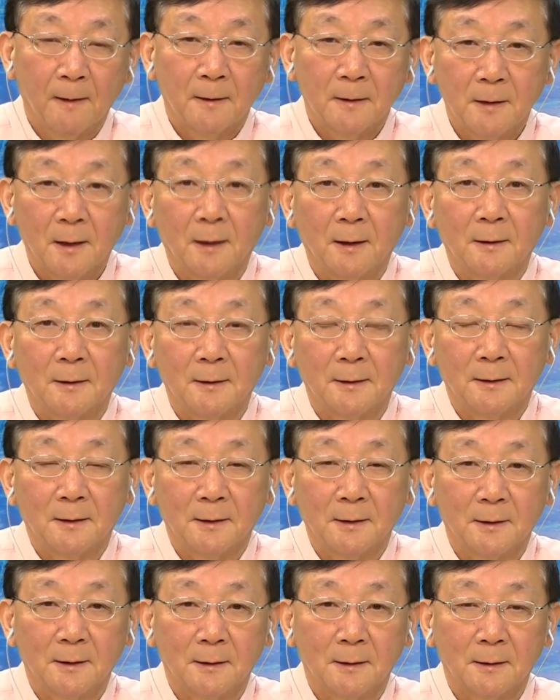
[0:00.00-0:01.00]
上个
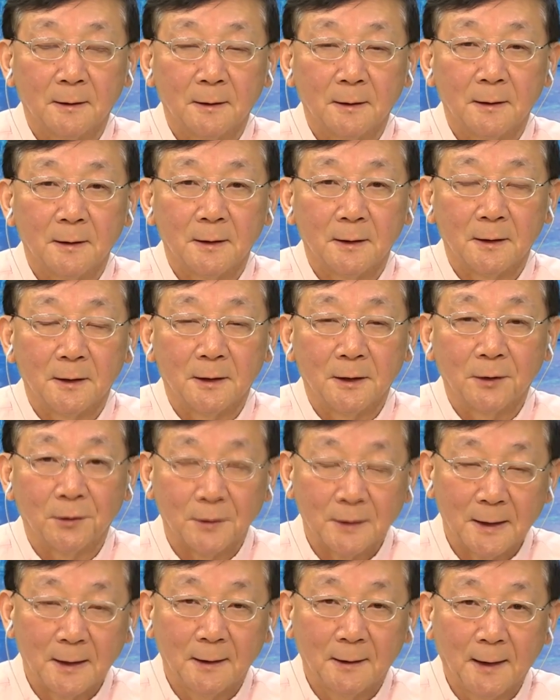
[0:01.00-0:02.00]
这个洗手
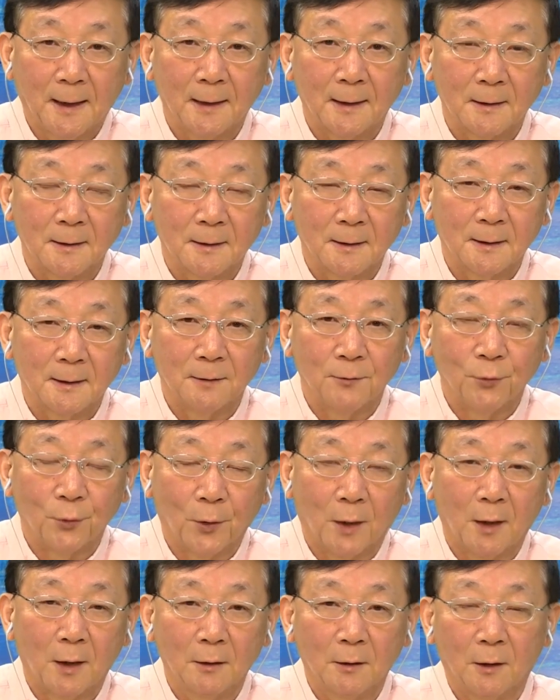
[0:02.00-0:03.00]
间，带着这个女
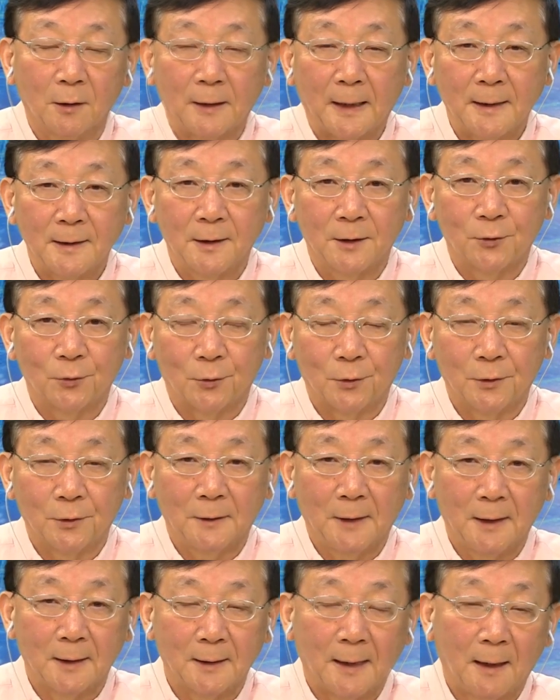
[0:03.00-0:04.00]
孩到男厕所，或
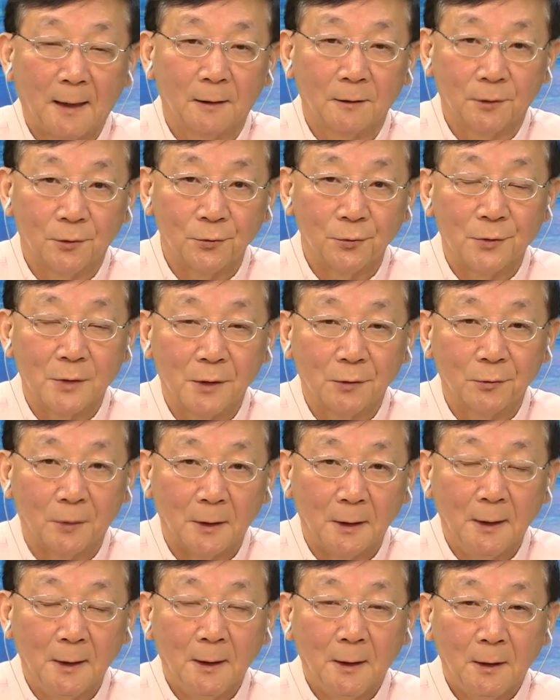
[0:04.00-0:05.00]
带男孩到女厕所。